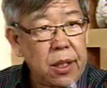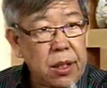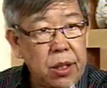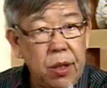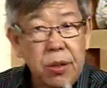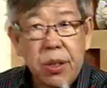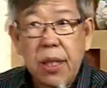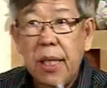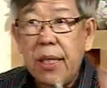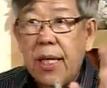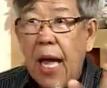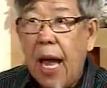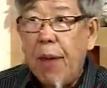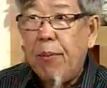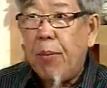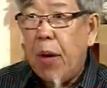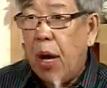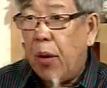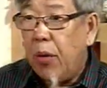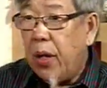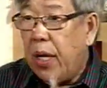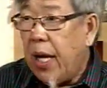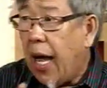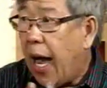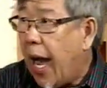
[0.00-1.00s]
就是代
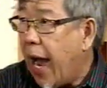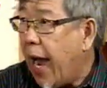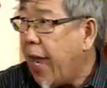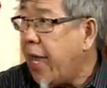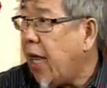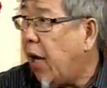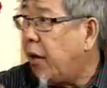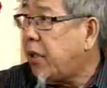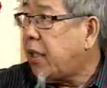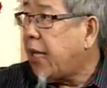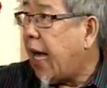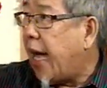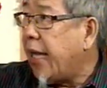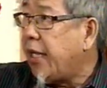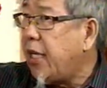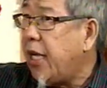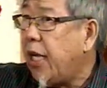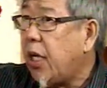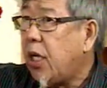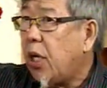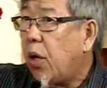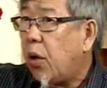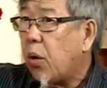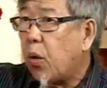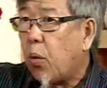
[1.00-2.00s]
表你还要参
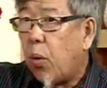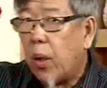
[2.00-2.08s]
与